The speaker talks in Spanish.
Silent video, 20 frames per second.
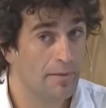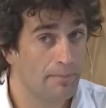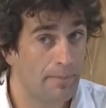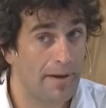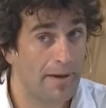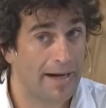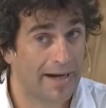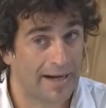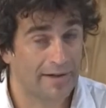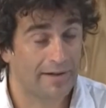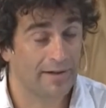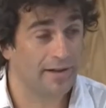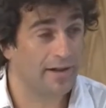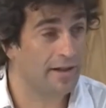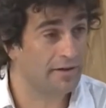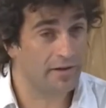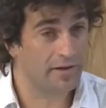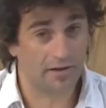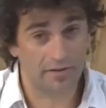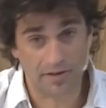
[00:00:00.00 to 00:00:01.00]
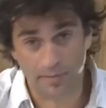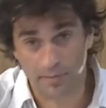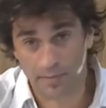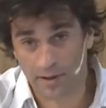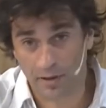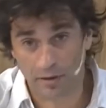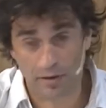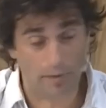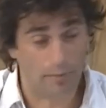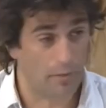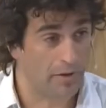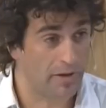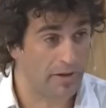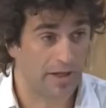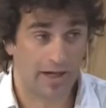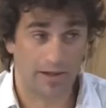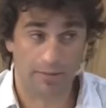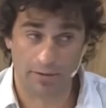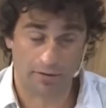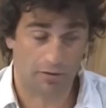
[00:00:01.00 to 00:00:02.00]
para candidatearse a aplicar una
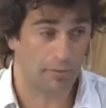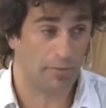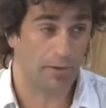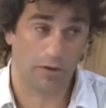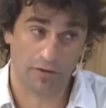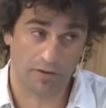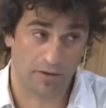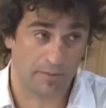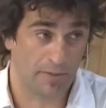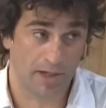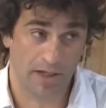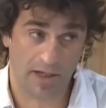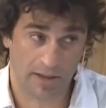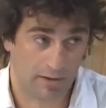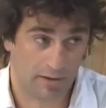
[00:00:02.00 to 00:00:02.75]
política más o menos similar.